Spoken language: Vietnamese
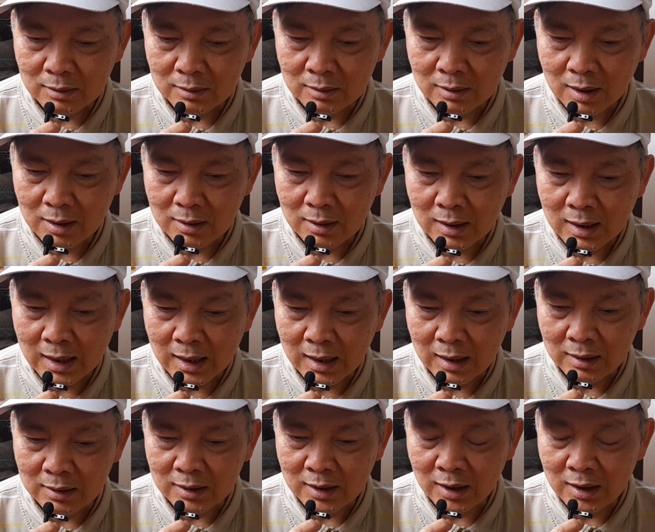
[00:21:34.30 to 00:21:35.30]
rất
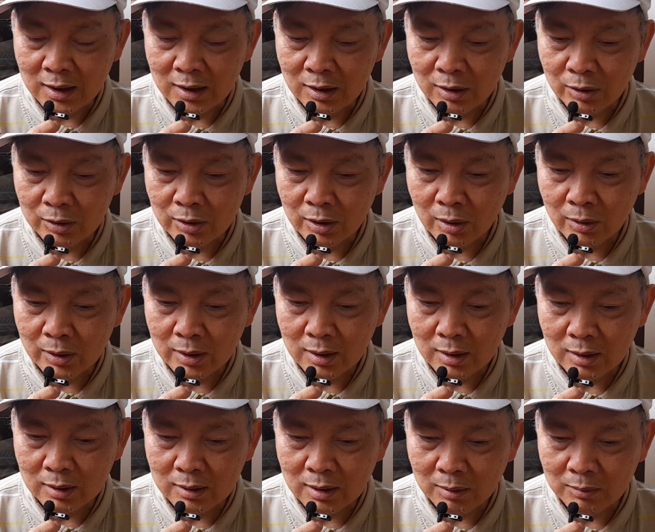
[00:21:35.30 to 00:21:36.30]
là kỵ nói dối
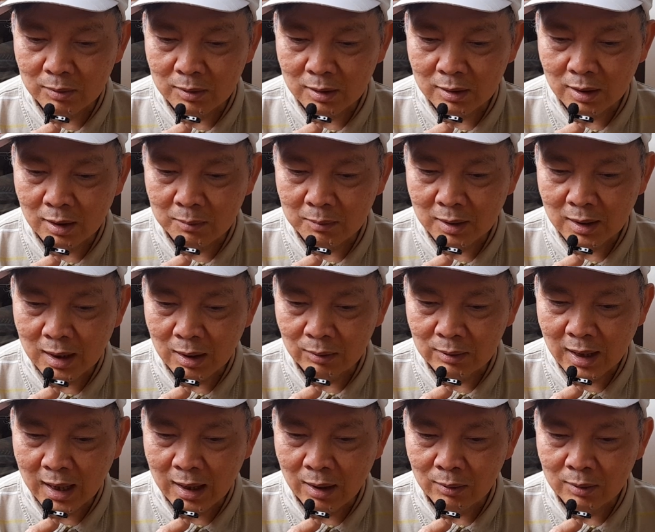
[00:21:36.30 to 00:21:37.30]
ở trong cái việc mà đào
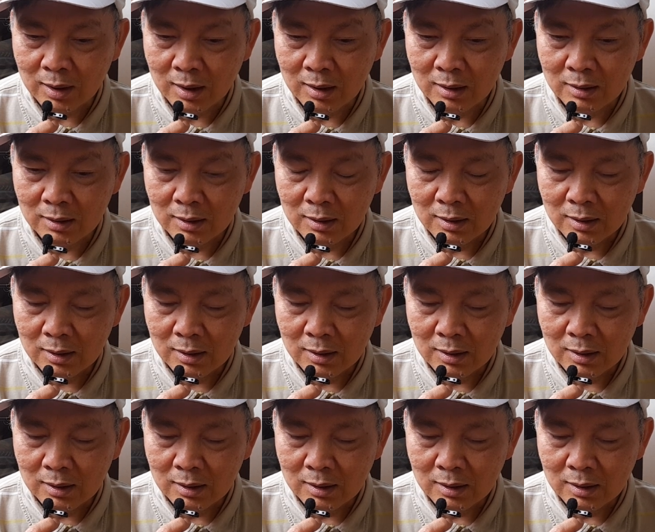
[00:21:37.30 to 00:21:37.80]
tạo nha